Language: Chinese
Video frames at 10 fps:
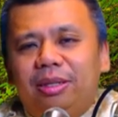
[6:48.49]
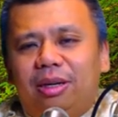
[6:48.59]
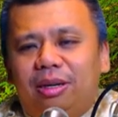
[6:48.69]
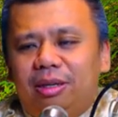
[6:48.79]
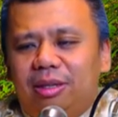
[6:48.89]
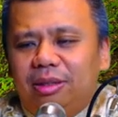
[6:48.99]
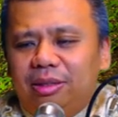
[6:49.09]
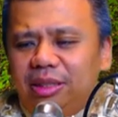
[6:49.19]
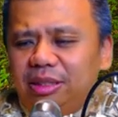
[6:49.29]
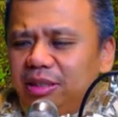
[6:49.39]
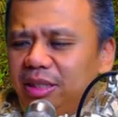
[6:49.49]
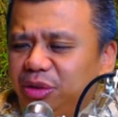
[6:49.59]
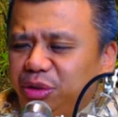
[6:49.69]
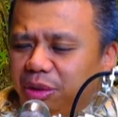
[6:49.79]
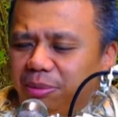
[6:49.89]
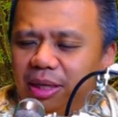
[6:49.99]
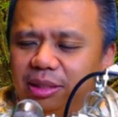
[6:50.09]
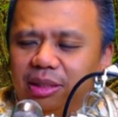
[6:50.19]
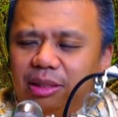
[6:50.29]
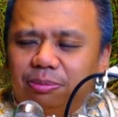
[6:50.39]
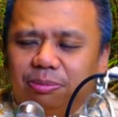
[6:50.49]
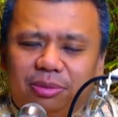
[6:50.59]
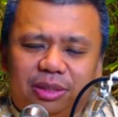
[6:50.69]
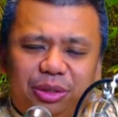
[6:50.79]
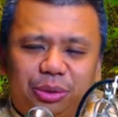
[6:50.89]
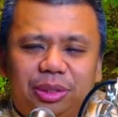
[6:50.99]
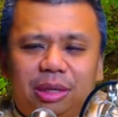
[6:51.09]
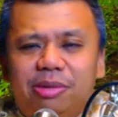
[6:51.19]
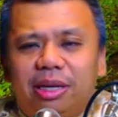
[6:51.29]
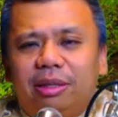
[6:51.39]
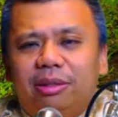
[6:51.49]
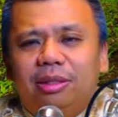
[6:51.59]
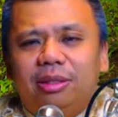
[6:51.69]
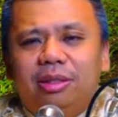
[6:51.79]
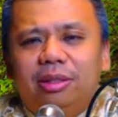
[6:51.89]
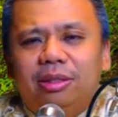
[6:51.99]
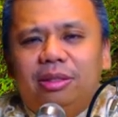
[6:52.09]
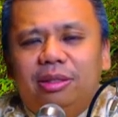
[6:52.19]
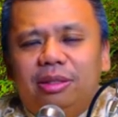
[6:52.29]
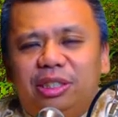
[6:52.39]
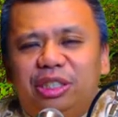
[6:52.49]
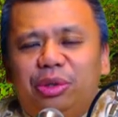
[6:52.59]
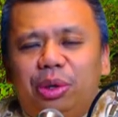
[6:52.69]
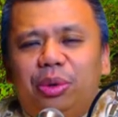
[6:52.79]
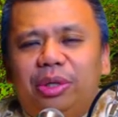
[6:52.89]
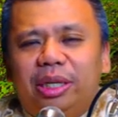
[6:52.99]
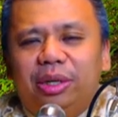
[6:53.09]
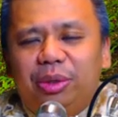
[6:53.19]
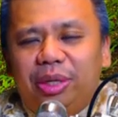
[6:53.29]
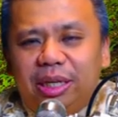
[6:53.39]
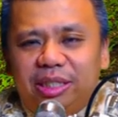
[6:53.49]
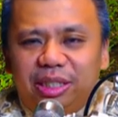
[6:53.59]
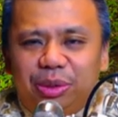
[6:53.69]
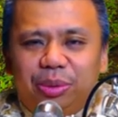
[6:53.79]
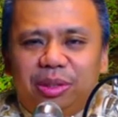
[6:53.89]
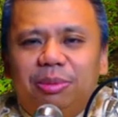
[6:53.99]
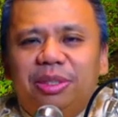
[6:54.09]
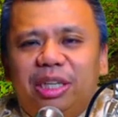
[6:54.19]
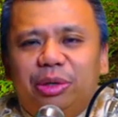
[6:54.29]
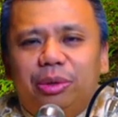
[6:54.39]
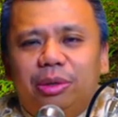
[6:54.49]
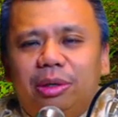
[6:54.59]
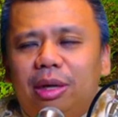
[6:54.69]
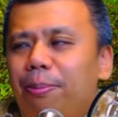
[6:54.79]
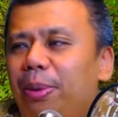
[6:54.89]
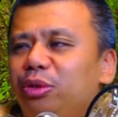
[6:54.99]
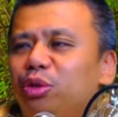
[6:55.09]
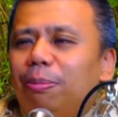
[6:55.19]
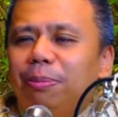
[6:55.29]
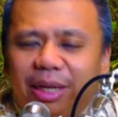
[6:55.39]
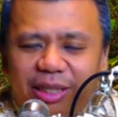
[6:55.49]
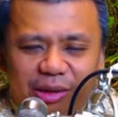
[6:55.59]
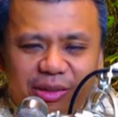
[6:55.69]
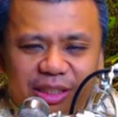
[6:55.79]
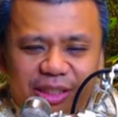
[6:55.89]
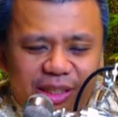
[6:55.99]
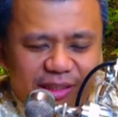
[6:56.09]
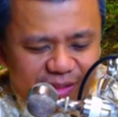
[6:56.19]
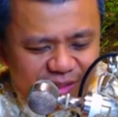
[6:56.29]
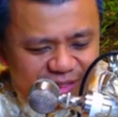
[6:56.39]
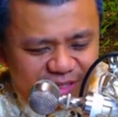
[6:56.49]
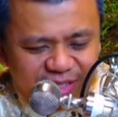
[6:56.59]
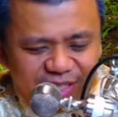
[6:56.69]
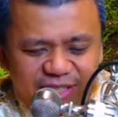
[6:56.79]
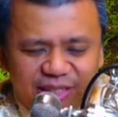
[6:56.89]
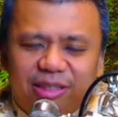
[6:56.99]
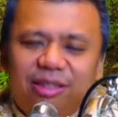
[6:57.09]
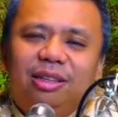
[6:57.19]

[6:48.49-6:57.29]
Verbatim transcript: 哦，你这样这样就这么样的结束生命，你只会获得获得一个结果，什么结果？喷装备、掉经验、失技能。